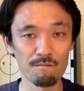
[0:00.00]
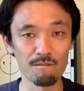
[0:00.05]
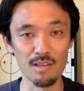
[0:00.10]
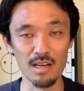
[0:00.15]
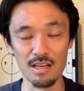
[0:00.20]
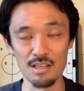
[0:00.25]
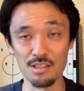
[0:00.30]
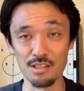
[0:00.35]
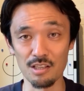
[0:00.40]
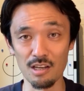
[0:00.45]

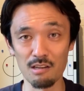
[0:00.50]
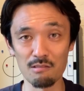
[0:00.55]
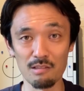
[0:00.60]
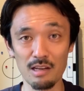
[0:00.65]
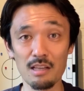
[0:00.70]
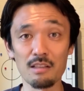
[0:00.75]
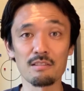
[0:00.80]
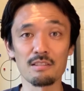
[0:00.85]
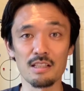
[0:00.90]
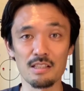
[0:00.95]
まだ時間
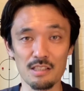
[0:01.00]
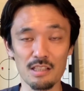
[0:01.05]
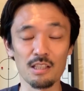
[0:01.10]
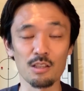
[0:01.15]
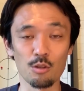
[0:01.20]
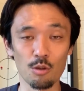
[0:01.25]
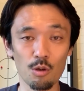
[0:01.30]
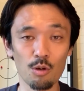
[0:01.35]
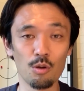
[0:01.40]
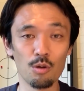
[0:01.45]
はあるんです
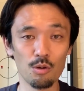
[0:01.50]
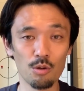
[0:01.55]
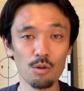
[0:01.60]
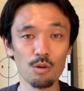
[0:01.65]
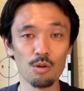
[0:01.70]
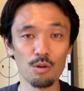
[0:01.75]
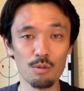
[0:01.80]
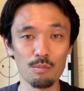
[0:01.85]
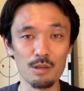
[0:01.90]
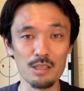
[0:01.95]
けど、
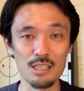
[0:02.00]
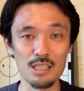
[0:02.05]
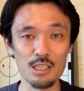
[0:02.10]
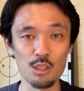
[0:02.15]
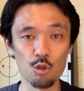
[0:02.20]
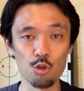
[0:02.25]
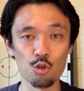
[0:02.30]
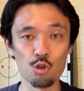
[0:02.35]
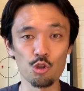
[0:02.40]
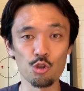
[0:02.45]
まあ、
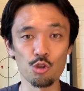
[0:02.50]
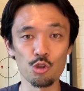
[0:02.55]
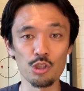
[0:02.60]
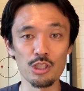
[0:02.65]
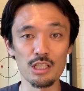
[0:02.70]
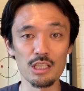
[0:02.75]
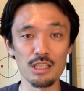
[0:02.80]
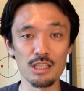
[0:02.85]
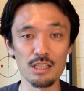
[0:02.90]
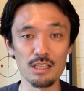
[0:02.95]
シーズン中
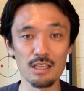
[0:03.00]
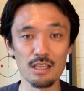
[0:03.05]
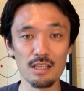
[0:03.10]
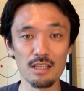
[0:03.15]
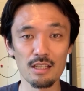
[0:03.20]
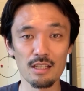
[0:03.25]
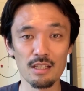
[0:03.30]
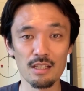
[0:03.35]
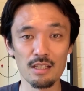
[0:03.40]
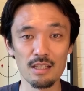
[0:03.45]
に、
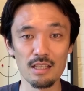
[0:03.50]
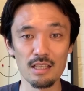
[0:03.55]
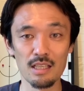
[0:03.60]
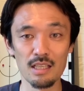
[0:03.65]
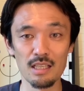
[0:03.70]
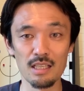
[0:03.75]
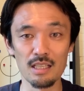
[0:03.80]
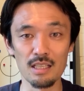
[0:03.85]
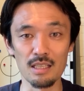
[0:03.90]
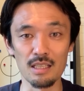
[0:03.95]

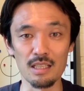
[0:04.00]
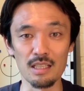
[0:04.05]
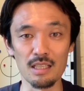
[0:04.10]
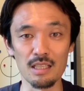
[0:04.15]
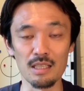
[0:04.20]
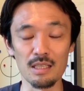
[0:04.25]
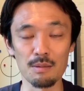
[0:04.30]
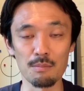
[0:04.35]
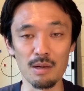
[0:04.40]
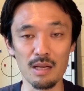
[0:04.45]

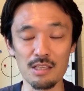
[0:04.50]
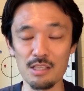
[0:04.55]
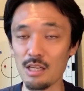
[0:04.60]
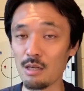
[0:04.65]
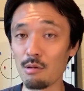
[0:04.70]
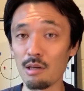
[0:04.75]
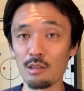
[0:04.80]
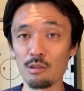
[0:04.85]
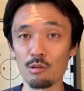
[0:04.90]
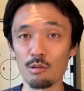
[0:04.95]
し、まあ、
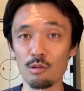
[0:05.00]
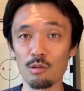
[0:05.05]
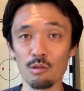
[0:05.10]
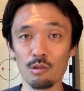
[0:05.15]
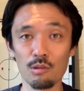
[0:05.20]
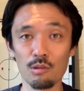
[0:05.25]
J1 の、